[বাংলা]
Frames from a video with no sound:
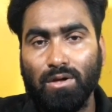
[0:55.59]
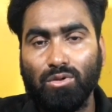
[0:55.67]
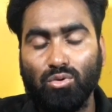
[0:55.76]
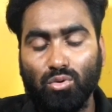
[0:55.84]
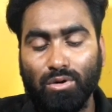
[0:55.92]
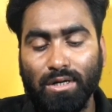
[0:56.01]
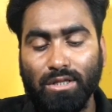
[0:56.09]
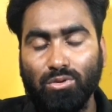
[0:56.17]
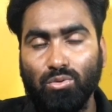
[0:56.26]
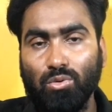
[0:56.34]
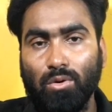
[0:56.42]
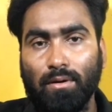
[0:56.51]
তখন কিন্তু
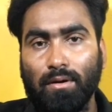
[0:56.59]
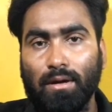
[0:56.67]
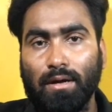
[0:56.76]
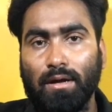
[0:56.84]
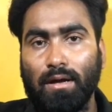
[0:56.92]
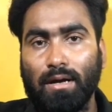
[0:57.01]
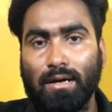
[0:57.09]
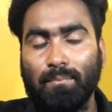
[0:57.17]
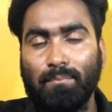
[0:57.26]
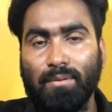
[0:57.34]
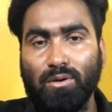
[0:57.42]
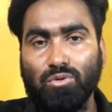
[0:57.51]
একটা
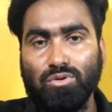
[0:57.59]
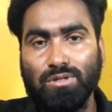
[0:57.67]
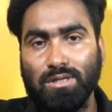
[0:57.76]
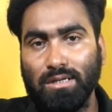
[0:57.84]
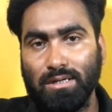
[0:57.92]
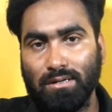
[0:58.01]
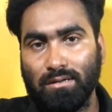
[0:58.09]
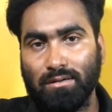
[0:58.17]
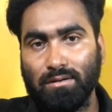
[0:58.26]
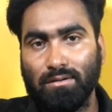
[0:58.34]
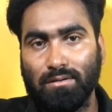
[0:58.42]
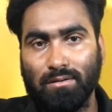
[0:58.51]
ভিউসের
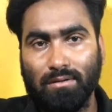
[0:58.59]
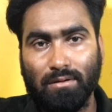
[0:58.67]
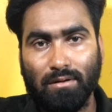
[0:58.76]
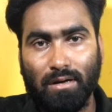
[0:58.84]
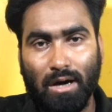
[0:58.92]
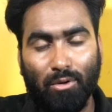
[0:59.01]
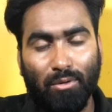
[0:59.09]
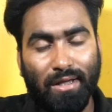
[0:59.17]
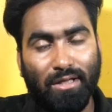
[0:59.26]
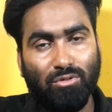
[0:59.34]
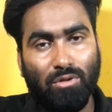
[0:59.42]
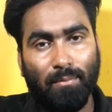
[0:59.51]
কারণে
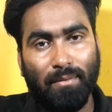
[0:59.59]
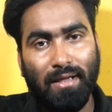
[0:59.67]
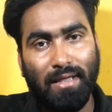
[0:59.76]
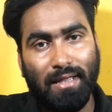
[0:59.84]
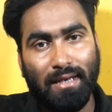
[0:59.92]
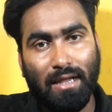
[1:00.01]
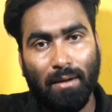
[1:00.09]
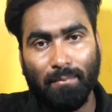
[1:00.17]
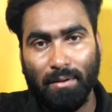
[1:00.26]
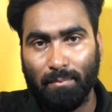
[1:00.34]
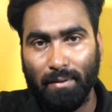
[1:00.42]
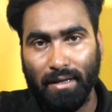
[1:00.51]
কিন্তু আমরা
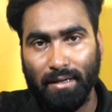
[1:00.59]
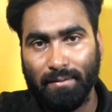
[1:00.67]
ইনকামটা পাই